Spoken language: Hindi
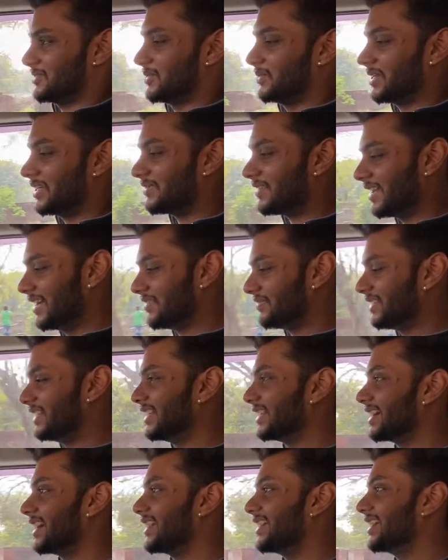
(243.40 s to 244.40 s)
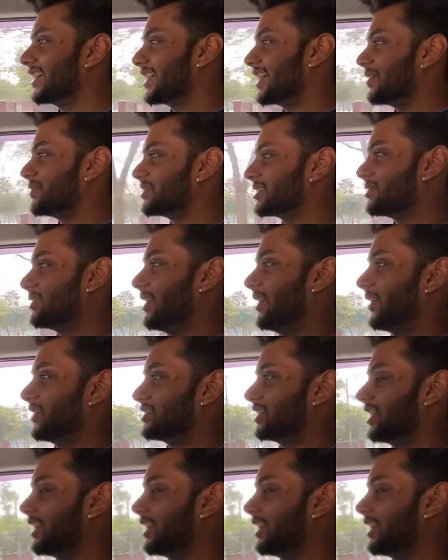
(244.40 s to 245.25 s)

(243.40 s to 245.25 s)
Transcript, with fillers: स्कूटी वाली फीलिंग आ रही है आराम से बैठो